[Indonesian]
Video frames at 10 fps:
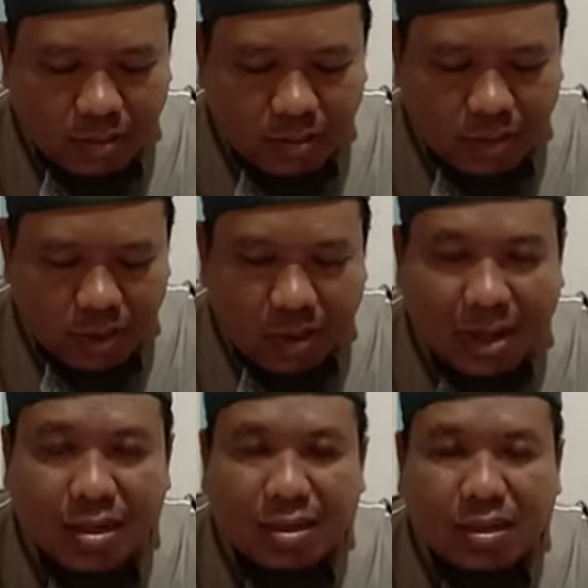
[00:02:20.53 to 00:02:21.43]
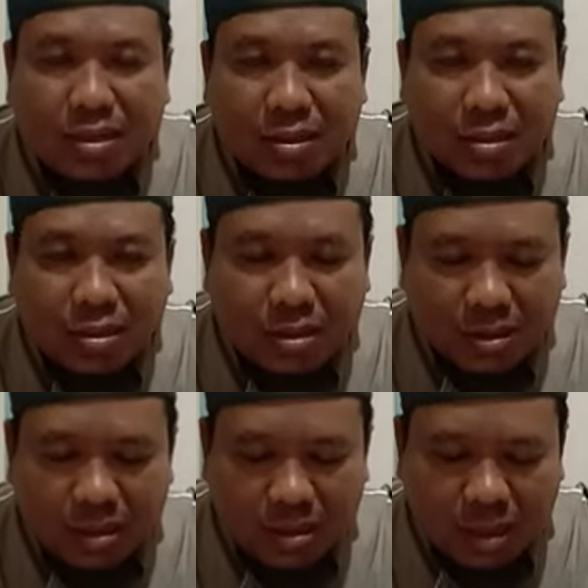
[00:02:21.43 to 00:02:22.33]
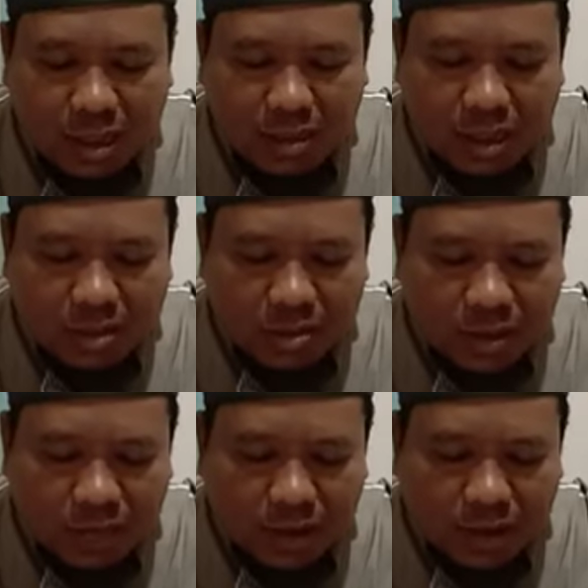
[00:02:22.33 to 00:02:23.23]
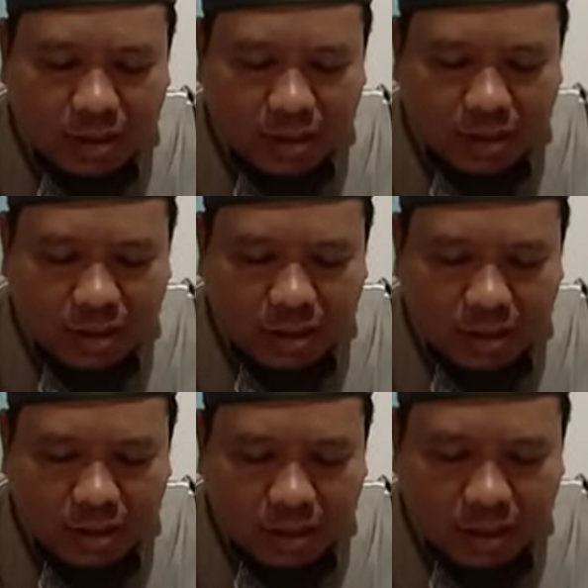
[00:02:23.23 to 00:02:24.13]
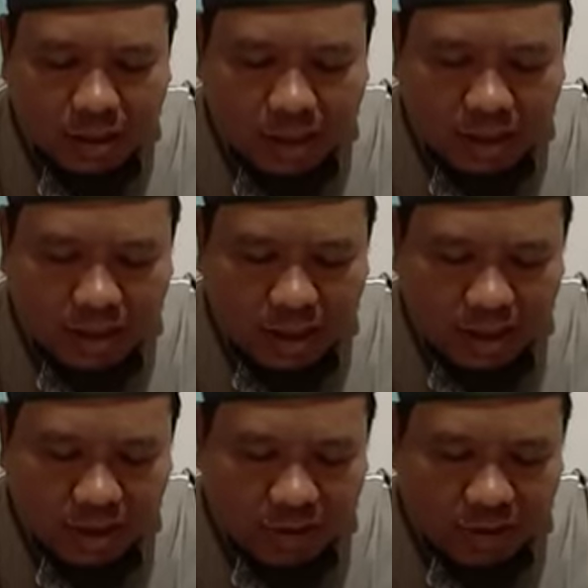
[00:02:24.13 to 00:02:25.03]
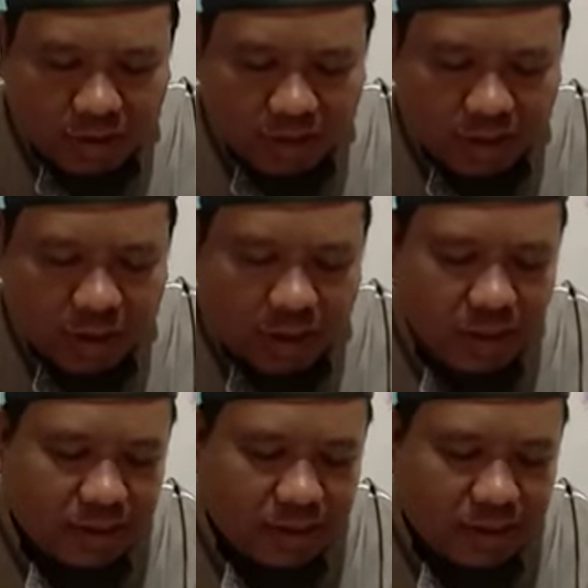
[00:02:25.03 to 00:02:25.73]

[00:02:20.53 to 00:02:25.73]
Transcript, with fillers: menolak salah satu sifat di antara sifat-sifatnya